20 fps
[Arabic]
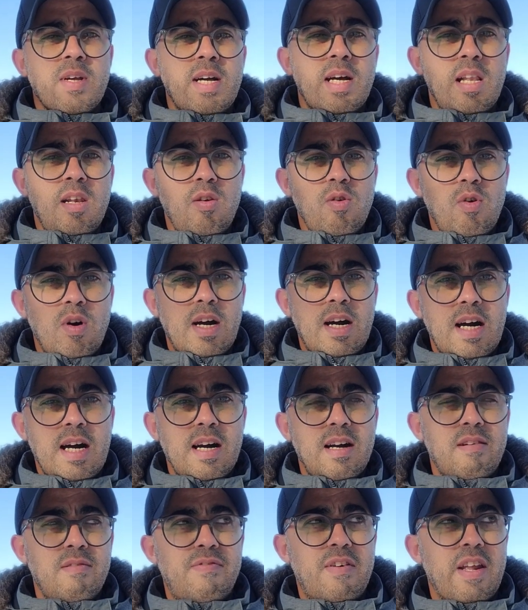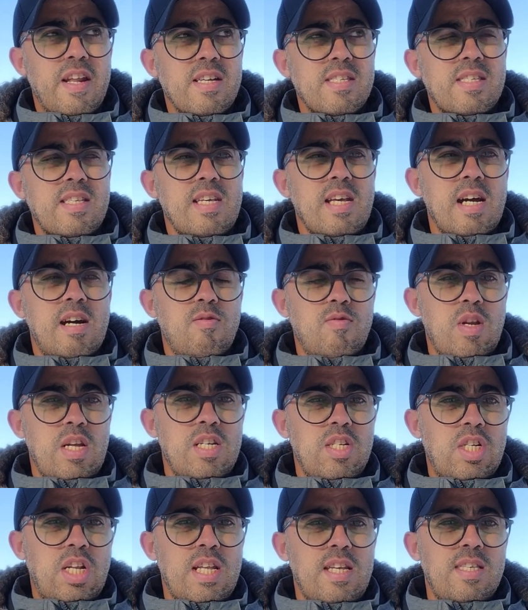اللغه الفرنسيه او
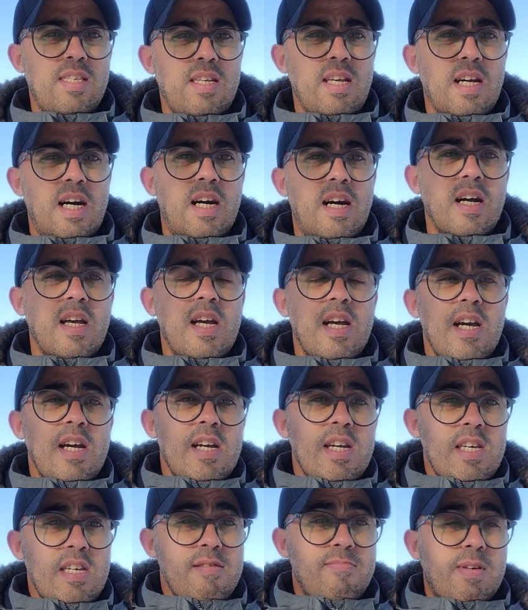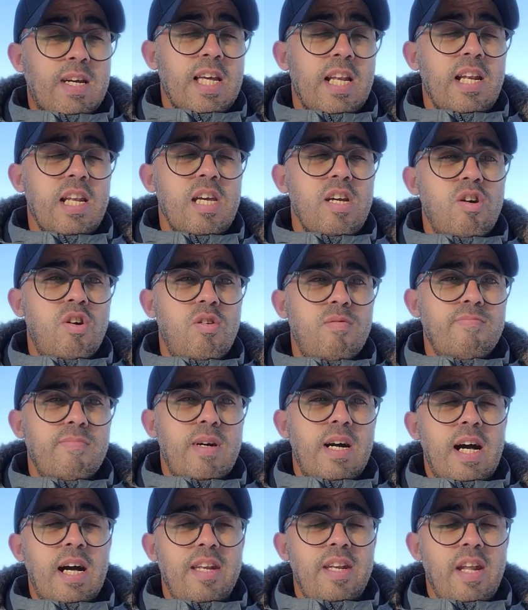الانجليزيه يمكن لهم
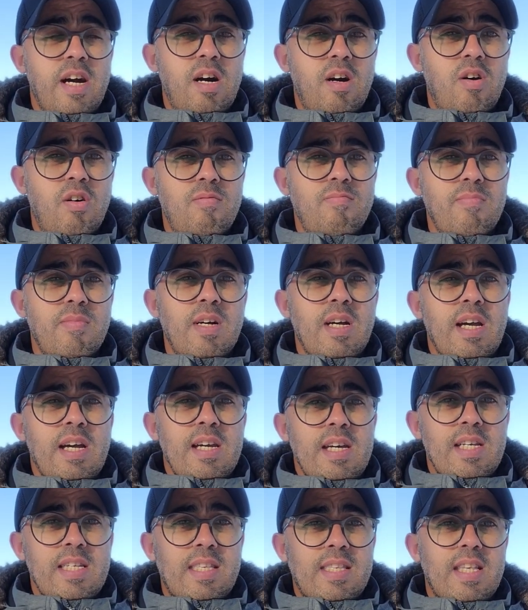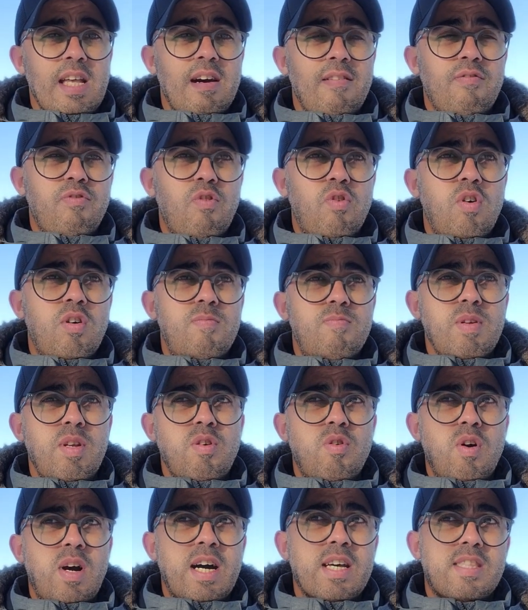انهم يستافدوا من
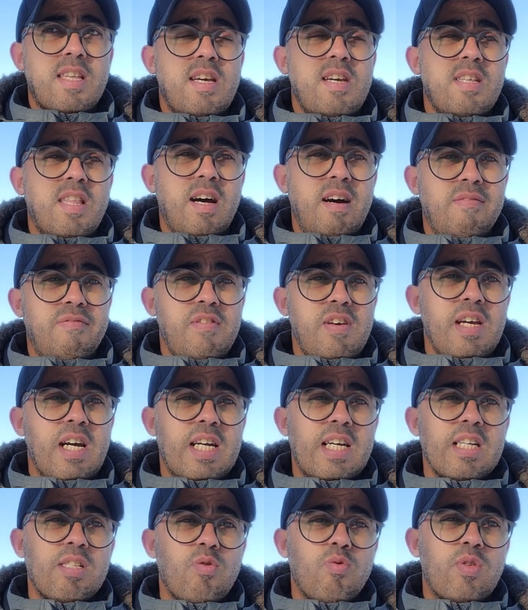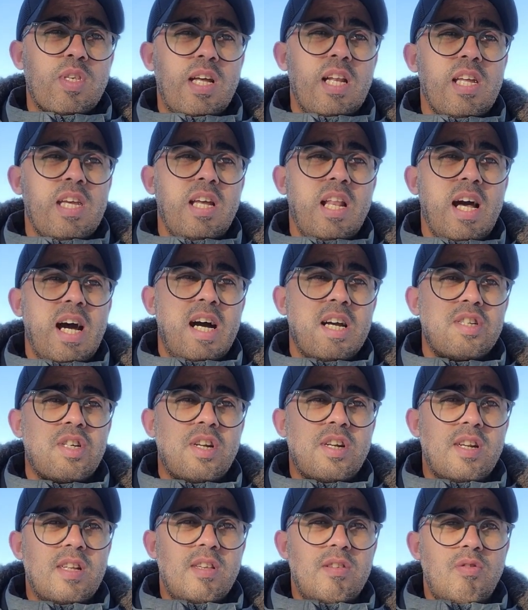نقاط اضافيه كتوصل الى
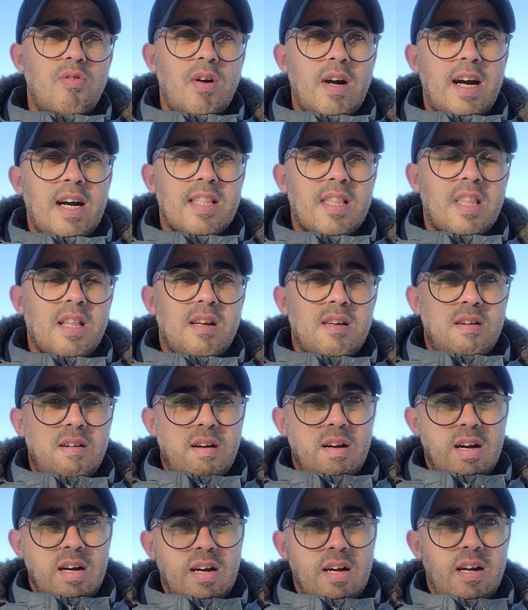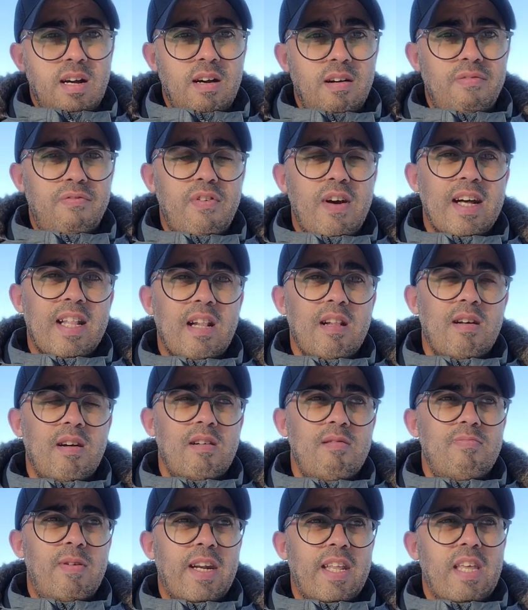عشر نقاط آه، في هذا
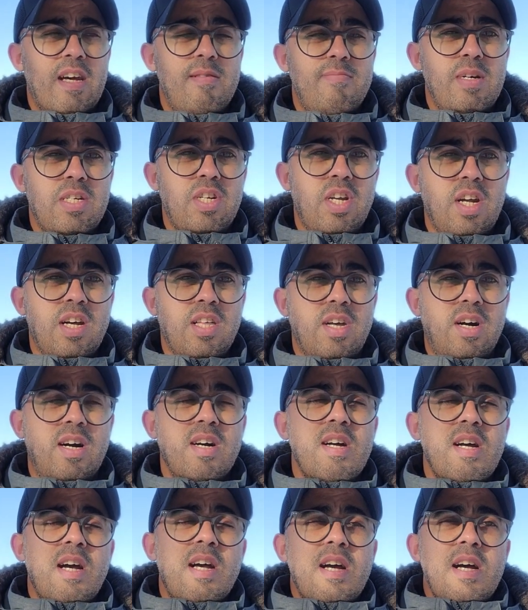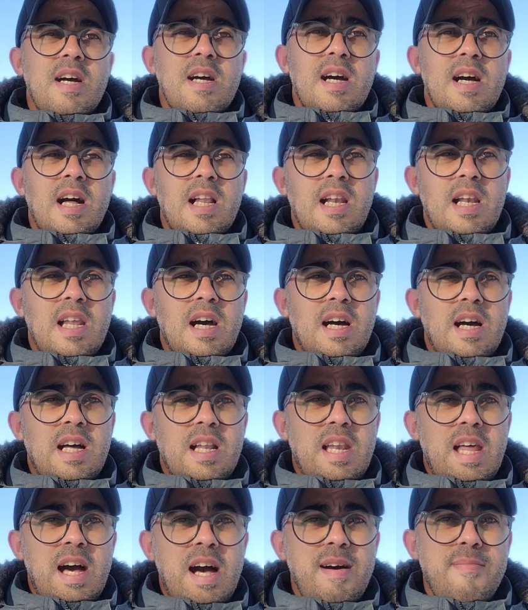البرنامج هذا
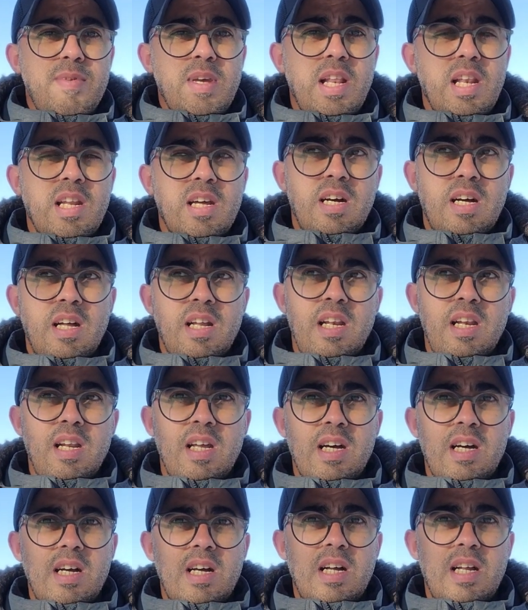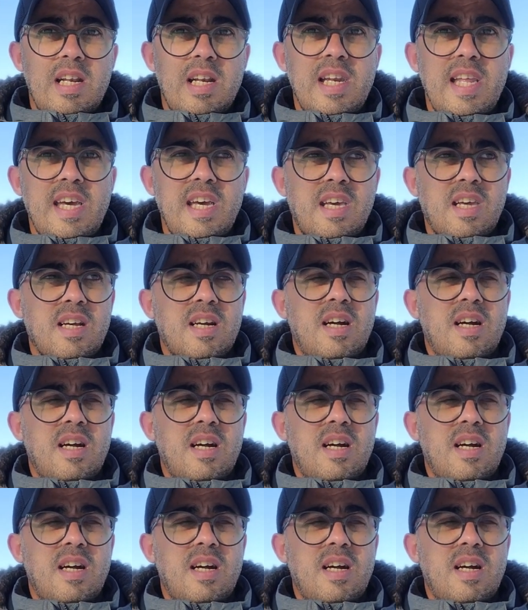العامل اللي